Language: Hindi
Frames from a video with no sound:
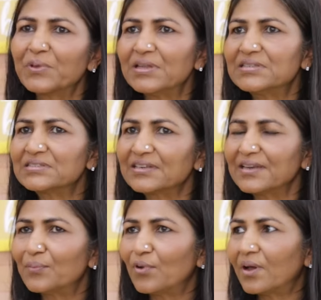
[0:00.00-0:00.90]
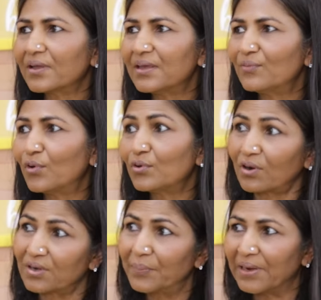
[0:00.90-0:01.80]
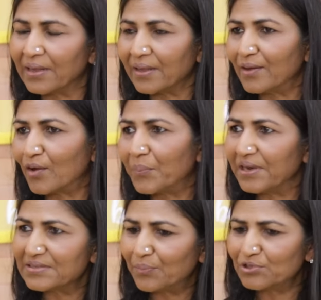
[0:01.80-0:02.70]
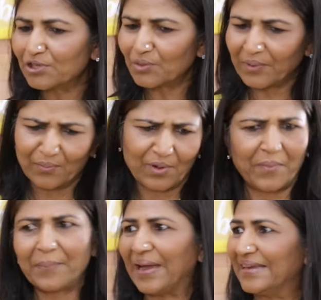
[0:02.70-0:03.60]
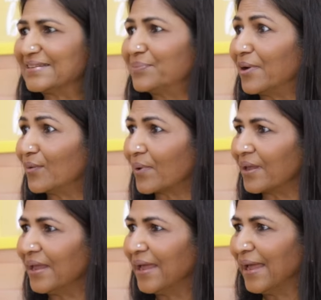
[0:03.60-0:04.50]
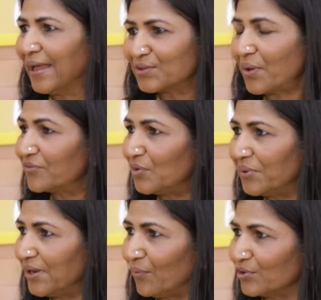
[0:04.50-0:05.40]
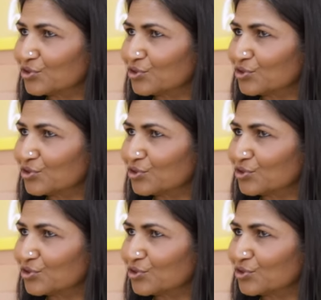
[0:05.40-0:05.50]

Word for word: तो मेरी सिस्टर ने बोला कि वो डॉक्टर बनेगी और मेरे से पूछा तो मैंने बोला मैं पायलट बनूंगी तो एवरीबडी वो